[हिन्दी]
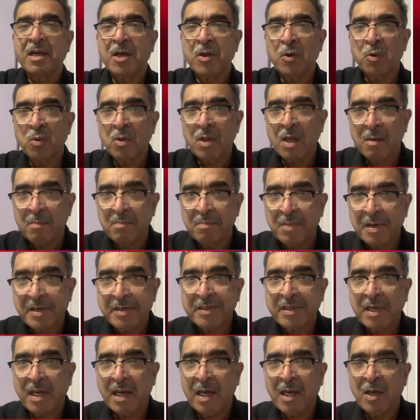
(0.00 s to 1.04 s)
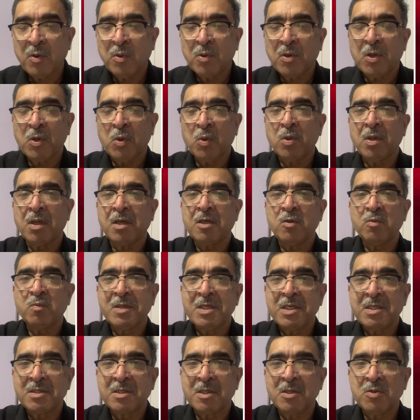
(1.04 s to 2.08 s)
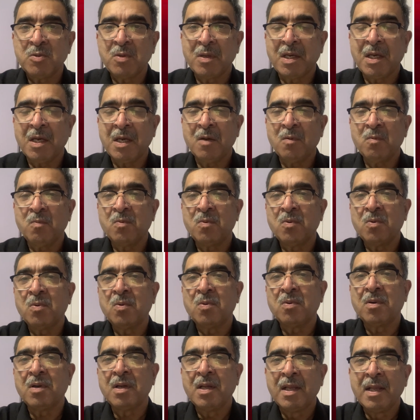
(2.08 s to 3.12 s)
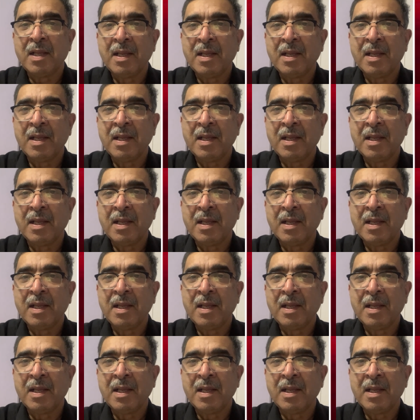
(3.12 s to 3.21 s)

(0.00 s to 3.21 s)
कोरोना बढ़ रहा है और कोरोना की वजह से जो है वो